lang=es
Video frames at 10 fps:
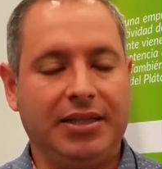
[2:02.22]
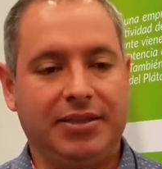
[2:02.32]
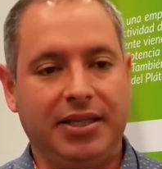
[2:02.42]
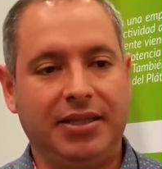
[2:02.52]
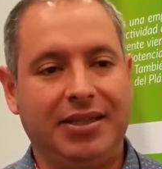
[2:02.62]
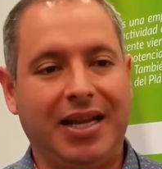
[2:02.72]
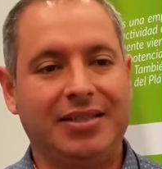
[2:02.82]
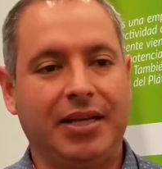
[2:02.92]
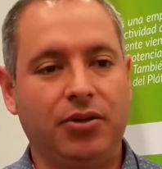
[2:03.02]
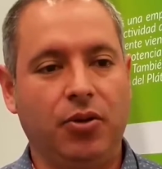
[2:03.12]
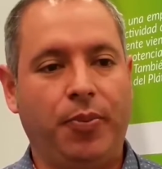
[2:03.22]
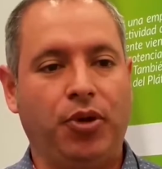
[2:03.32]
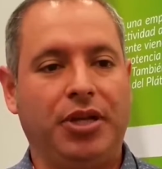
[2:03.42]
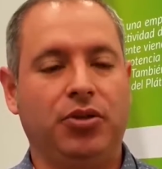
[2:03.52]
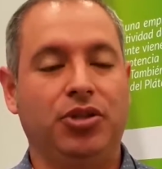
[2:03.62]
que estén trazando
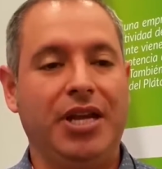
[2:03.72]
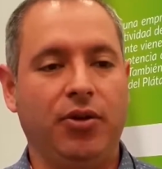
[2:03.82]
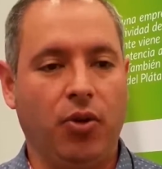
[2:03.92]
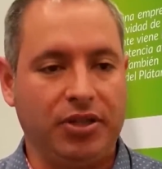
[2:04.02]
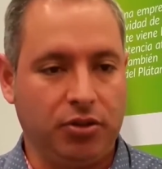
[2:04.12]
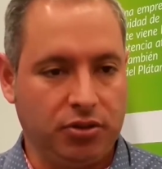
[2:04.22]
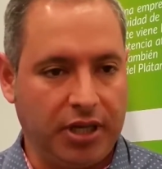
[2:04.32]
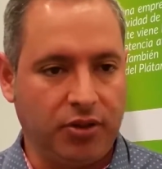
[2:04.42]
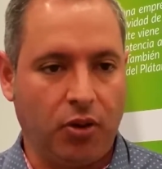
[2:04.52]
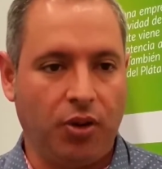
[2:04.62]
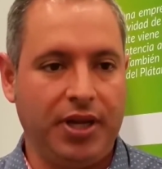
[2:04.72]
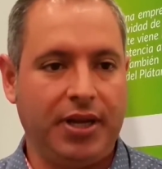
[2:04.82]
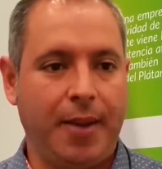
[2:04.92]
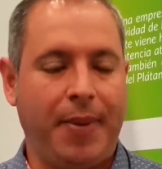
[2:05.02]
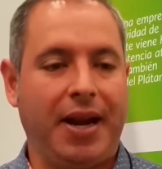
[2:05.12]
proyectos de innovación
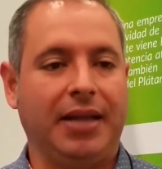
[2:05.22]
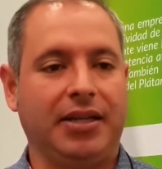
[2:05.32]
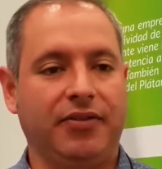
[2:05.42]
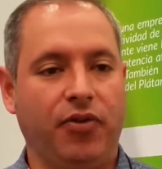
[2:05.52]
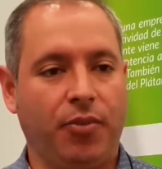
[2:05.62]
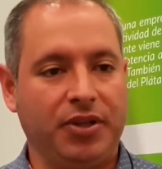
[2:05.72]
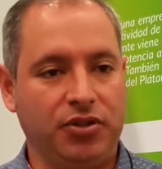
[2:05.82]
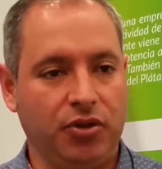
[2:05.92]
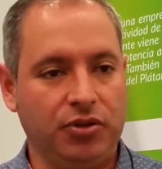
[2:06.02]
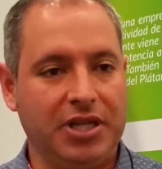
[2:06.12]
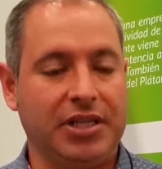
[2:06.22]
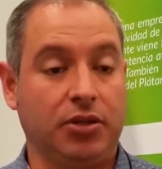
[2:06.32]
tecnológica para la transformación del